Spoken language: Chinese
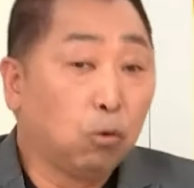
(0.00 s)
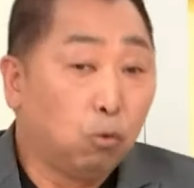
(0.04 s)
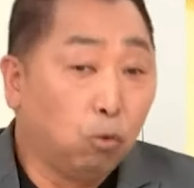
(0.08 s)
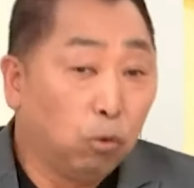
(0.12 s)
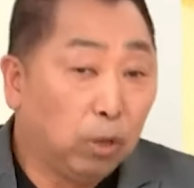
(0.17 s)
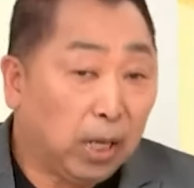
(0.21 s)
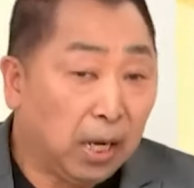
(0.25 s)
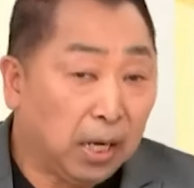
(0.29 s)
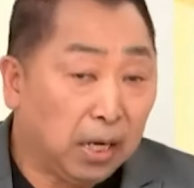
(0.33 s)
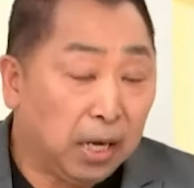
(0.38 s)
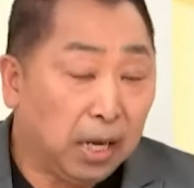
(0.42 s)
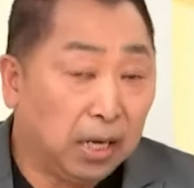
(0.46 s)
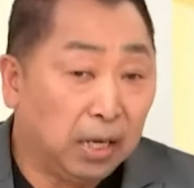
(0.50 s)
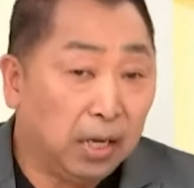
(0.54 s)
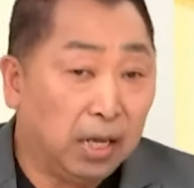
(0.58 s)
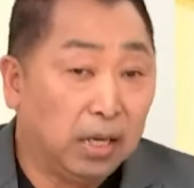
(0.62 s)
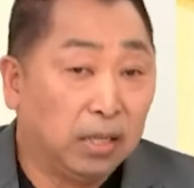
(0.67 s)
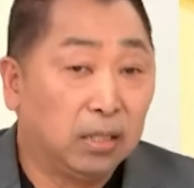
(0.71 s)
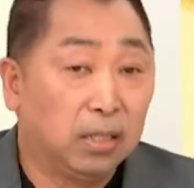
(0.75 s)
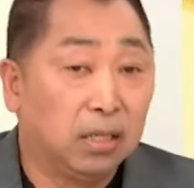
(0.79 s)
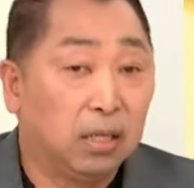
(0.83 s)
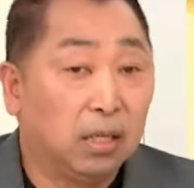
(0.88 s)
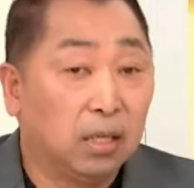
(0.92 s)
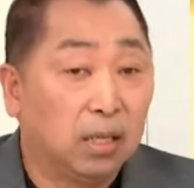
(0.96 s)
古特雷
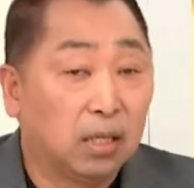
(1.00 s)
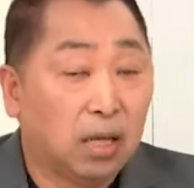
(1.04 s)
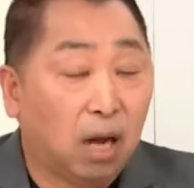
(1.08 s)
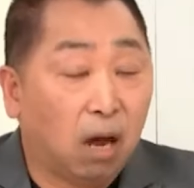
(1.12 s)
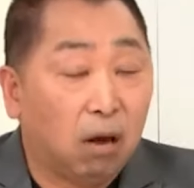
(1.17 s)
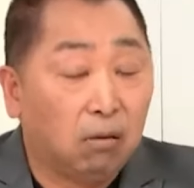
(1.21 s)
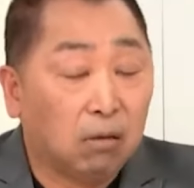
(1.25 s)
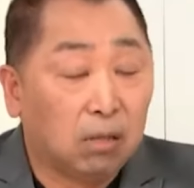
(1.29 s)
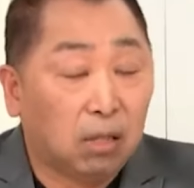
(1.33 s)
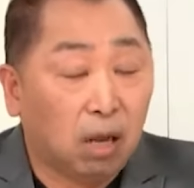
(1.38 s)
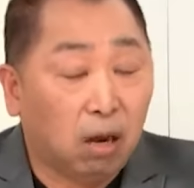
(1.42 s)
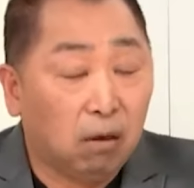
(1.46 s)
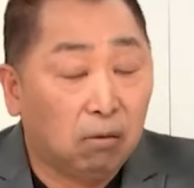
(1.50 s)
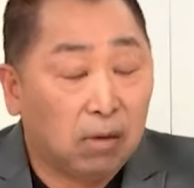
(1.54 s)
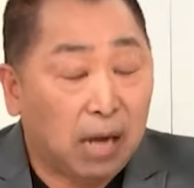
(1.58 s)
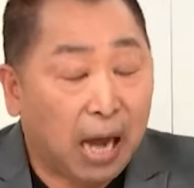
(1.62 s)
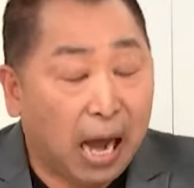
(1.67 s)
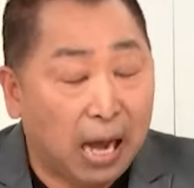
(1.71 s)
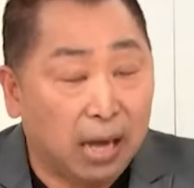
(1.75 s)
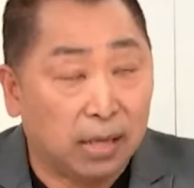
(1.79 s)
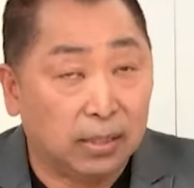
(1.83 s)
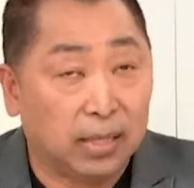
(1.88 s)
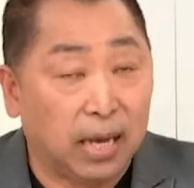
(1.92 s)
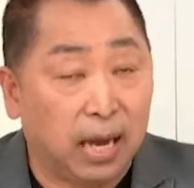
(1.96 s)
雷斯到到
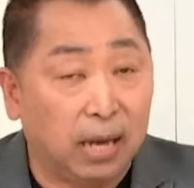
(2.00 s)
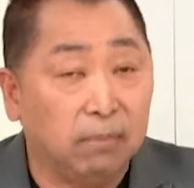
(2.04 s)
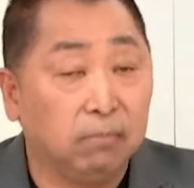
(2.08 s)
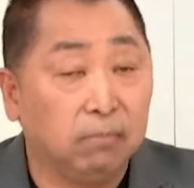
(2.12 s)
喀